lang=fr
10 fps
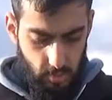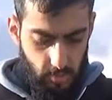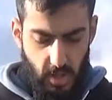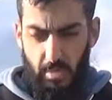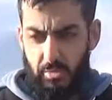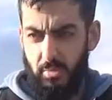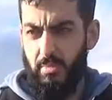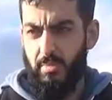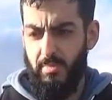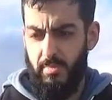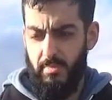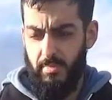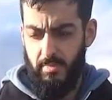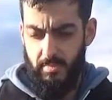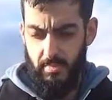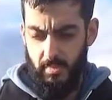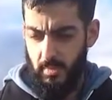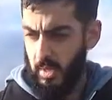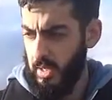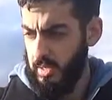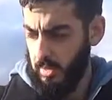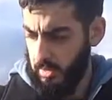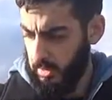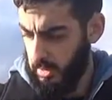voilà il marche plus. Ah, c'est tard,